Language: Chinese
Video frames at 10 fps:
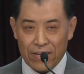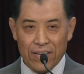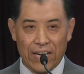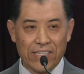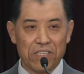
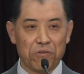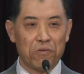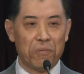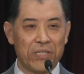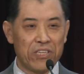感谢主，
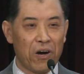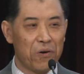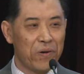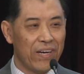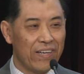我们教
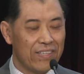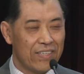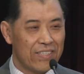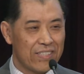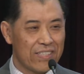会
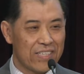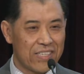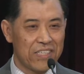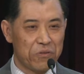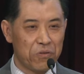这个
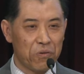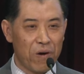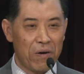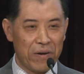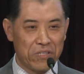社区
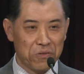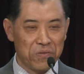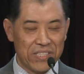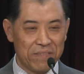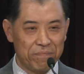关怀中
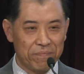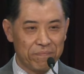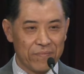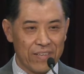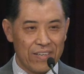心
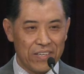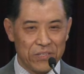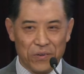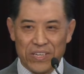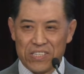
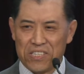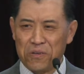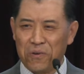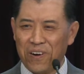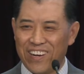有一个侍
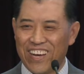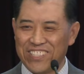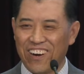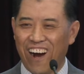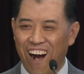工，好像
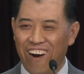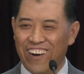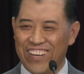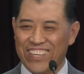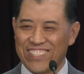叫“二
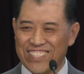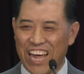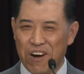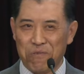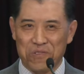零
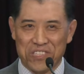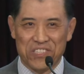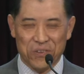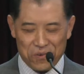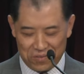三五
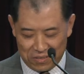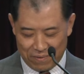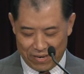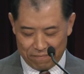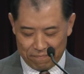侍工”是吧？